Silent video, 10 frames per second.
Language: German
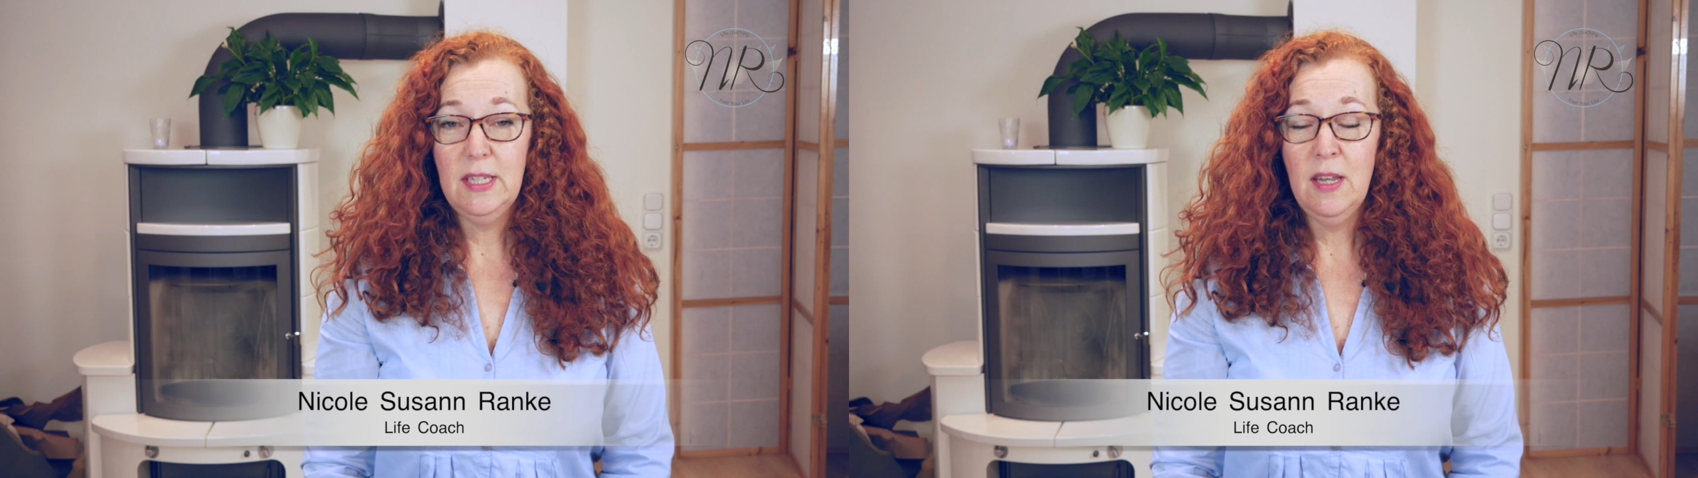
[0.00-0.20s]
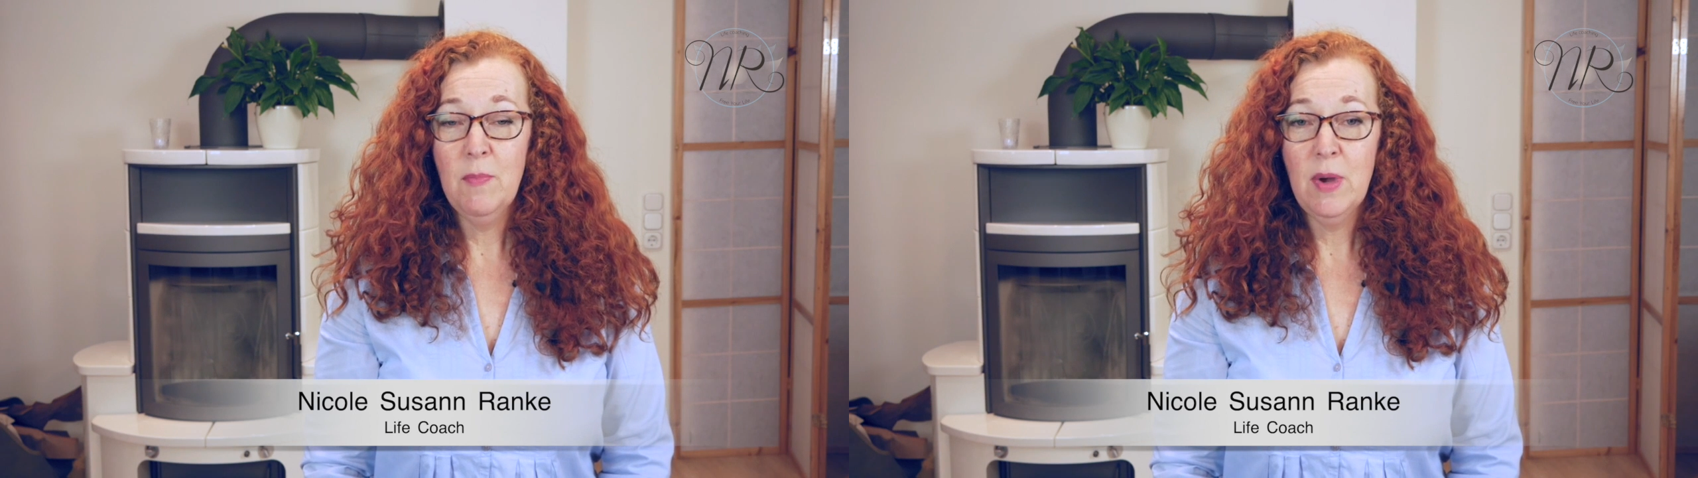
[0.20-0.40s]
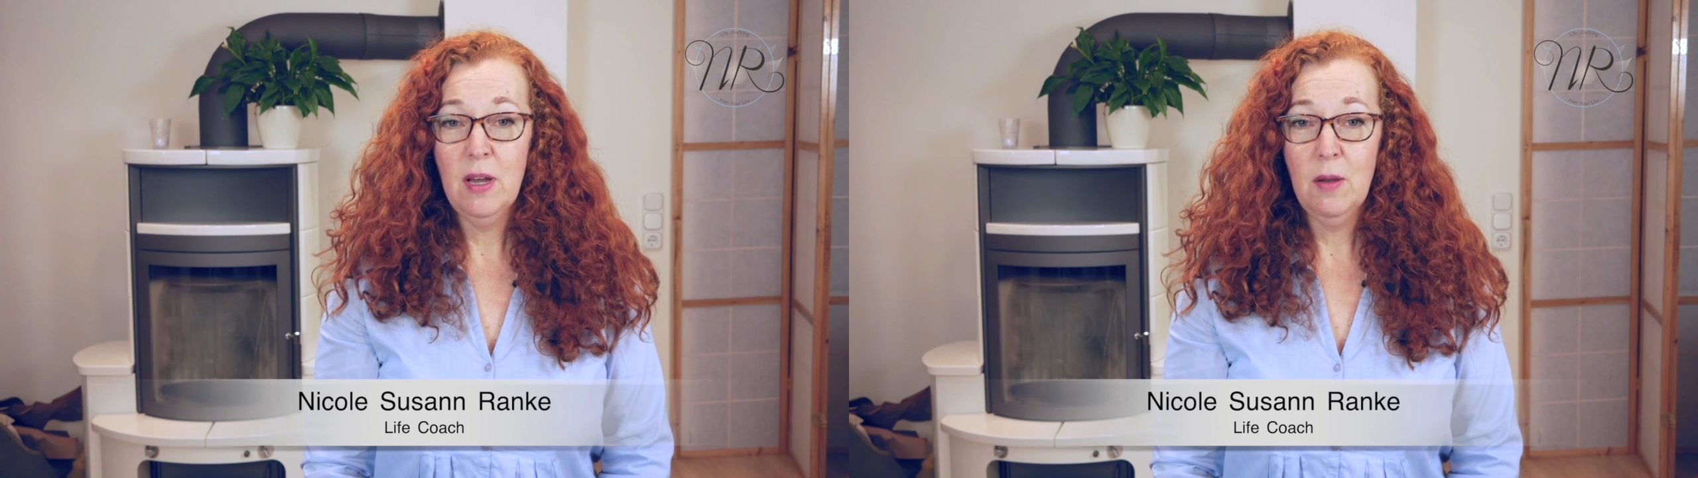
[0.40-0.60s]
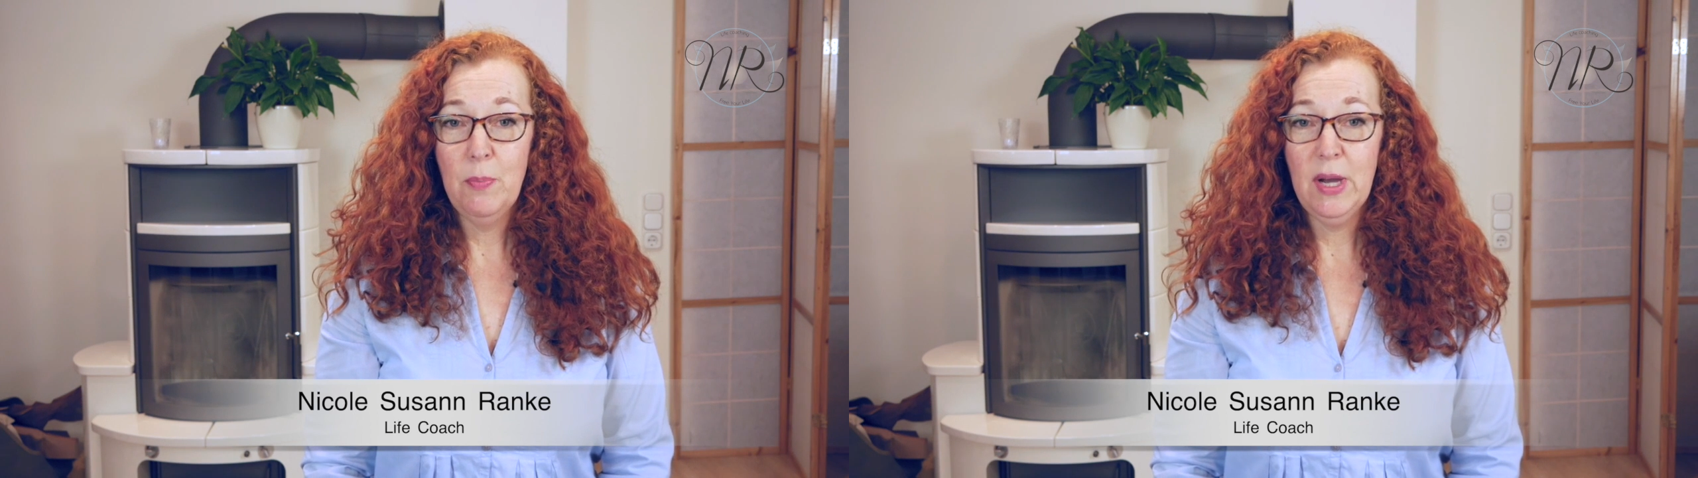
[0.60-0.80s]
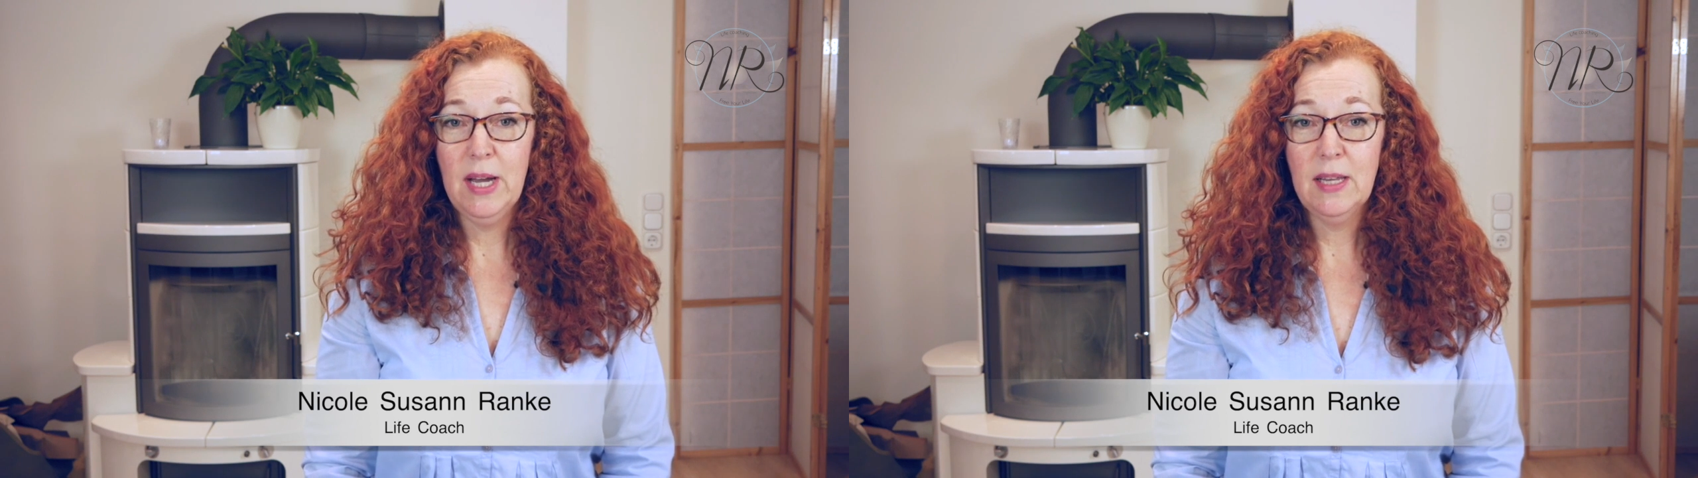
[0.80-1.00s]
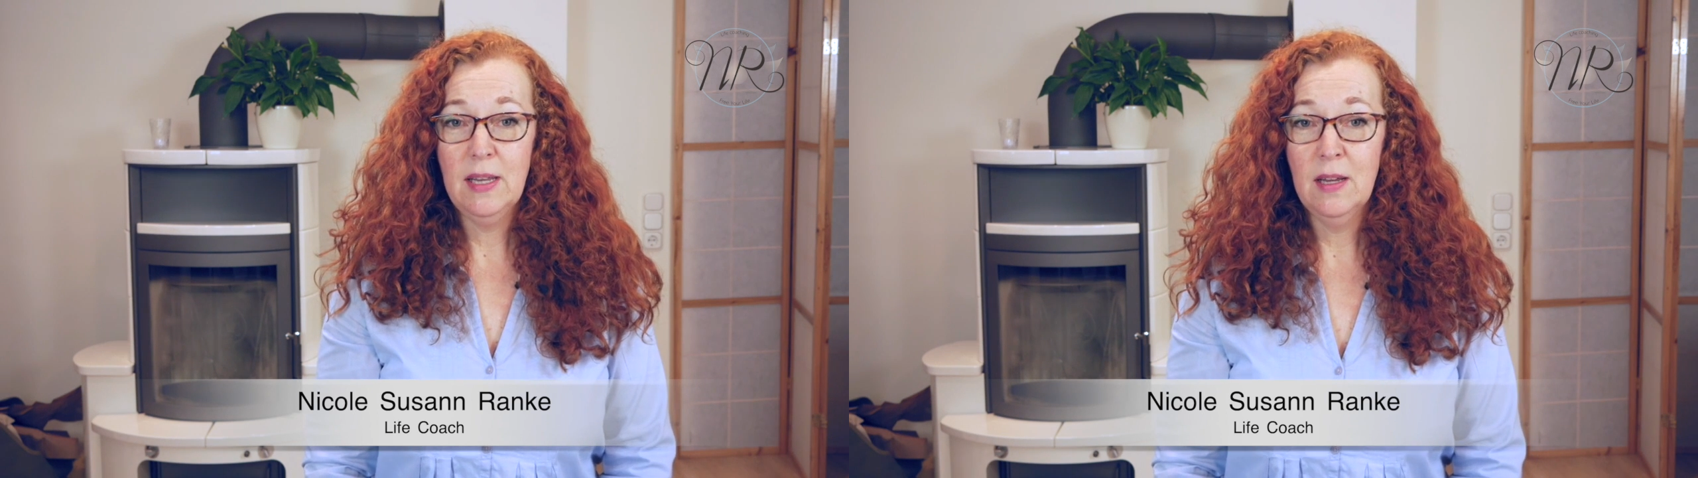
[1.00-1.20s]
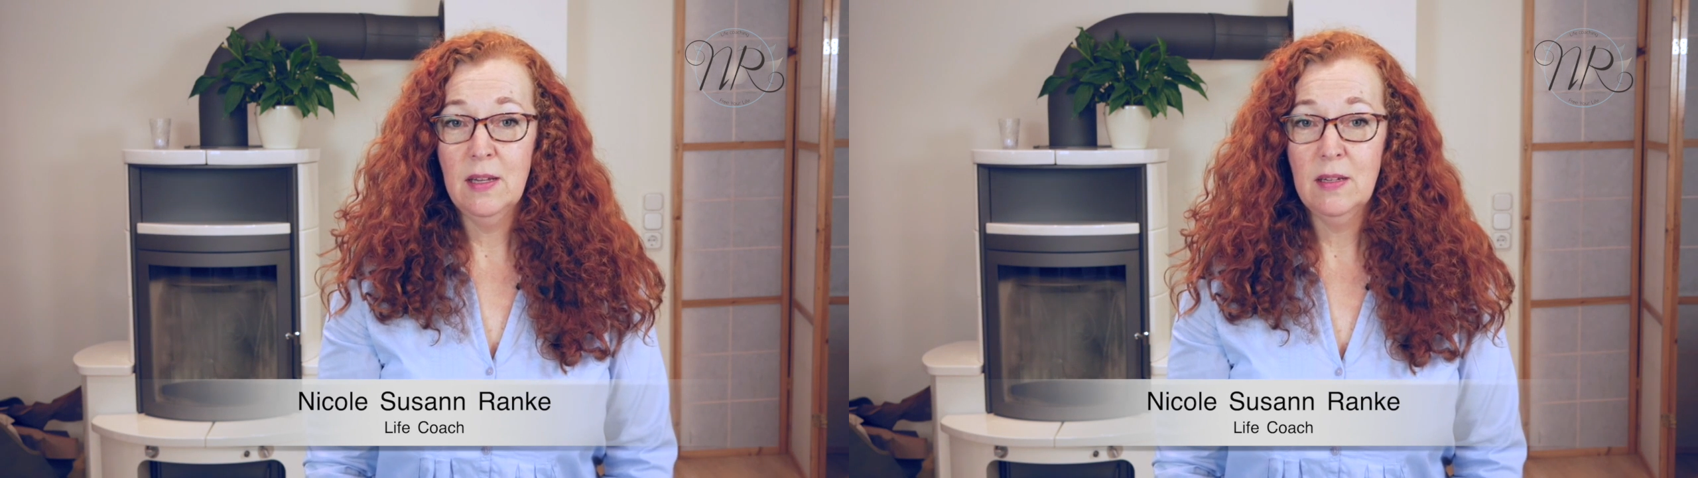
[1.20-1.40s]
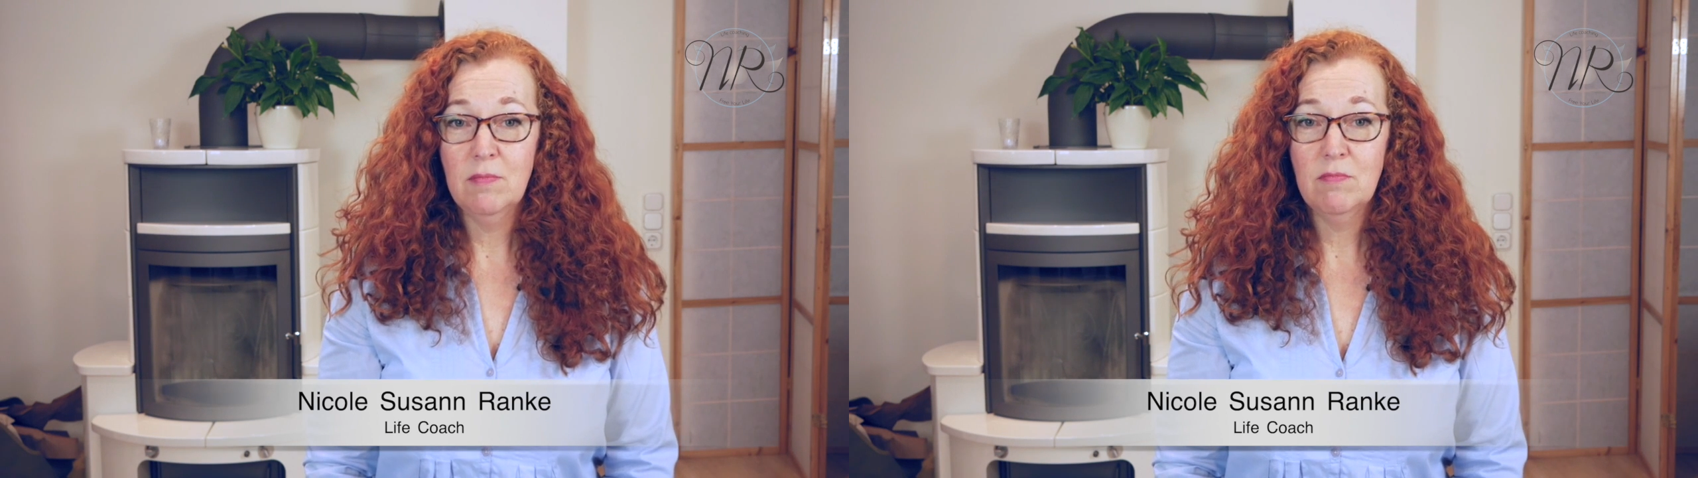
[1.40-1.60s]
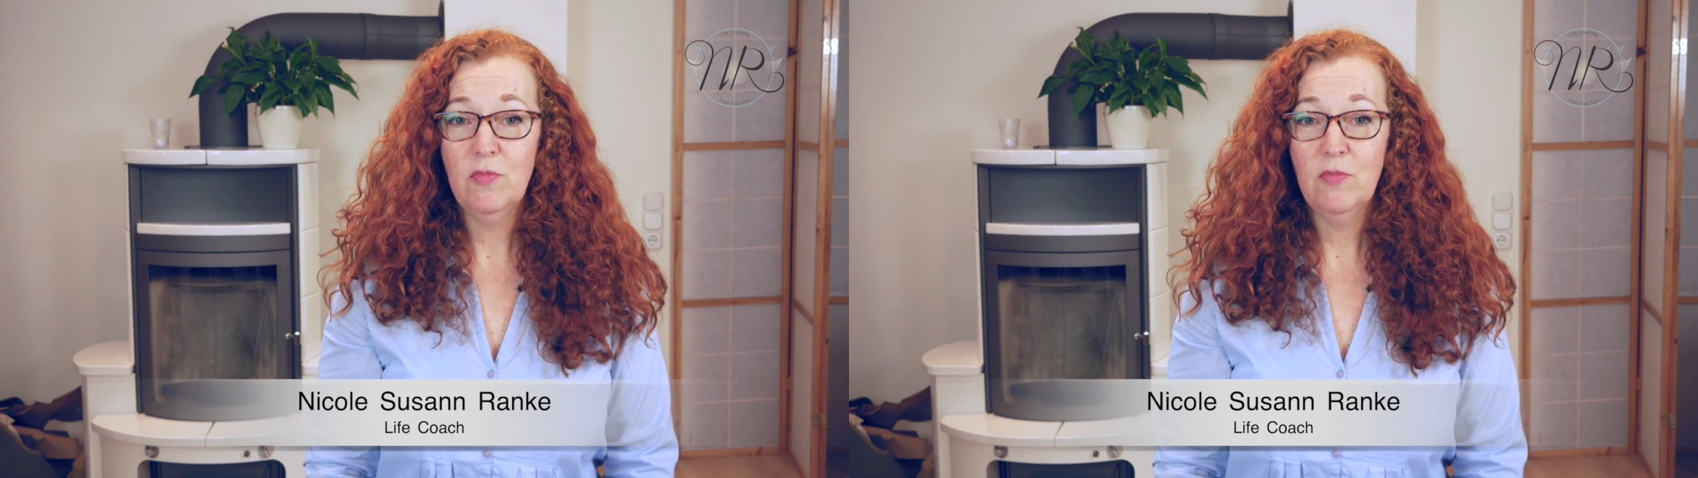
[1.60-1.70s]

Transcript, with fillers: Thema Partner,